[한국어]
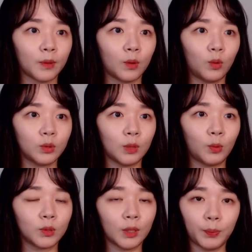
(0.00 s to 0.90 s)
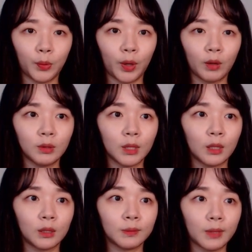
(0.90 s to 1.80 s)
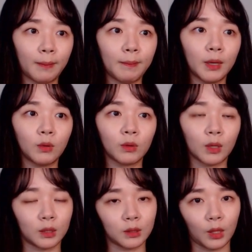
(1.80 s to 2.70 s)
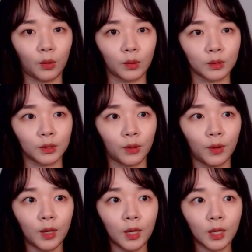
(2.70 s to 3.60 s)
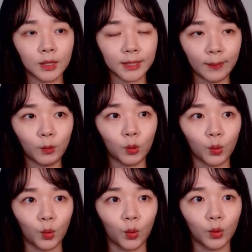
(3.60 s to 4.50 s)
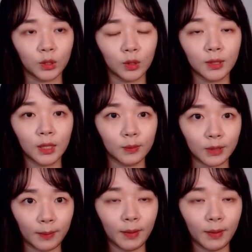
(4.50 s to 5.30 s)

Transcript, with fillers: 고재봉 체포에 현상금 3만 원까지 내걸었어요. 참고로 네, 현상금이 3만